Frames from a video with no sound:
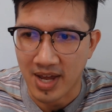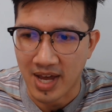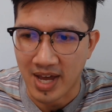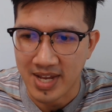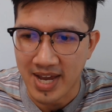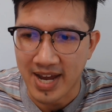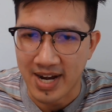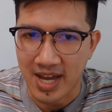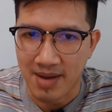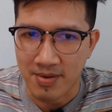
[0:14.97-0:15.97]
หายาก
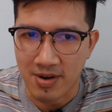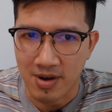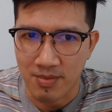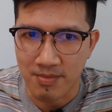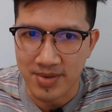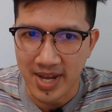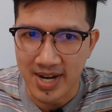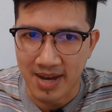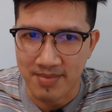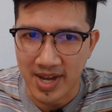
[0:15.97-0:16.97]
นะครับ ก็ผมแนะ
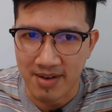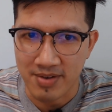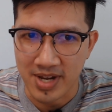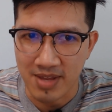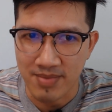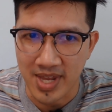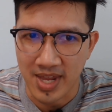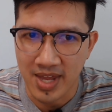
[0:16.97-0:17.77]
นำนะครับ วันนี้มี